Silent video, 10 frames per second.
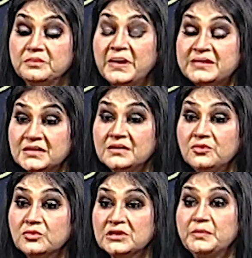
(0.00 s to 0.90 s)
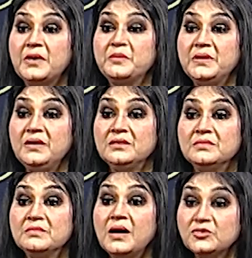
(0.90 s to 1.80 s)
বেটার করতে পারবে
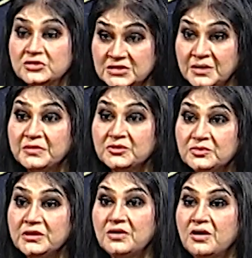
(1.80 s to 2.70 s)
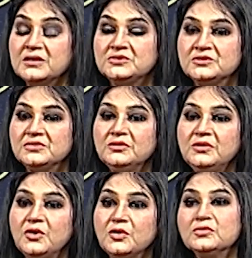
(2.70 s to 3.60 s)
মানুষের সামনে তুলে ধরার জন্য
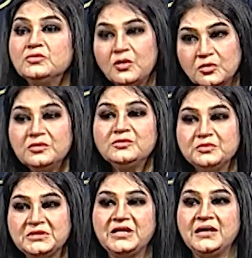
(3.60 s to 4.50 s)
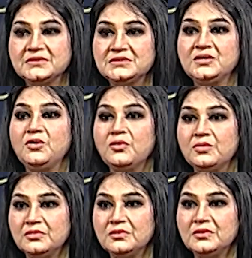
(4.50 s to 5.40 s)
তখনই তুমি সেই কাজটি করো
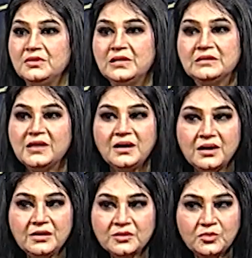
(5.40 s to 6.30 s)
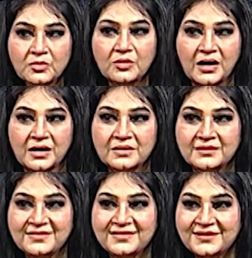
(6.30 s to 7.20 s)
তা না হলে করো না
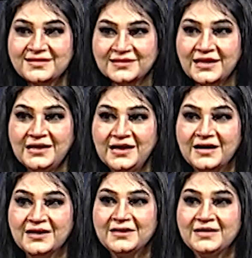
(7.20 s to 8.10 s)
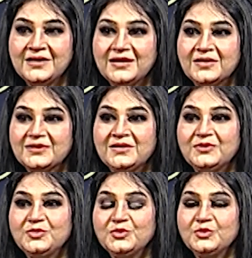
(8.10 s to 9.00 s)
তাই না
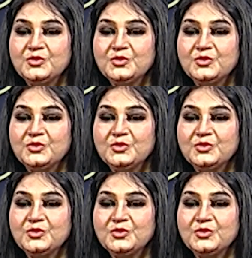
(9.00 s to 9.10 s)
কিন্তু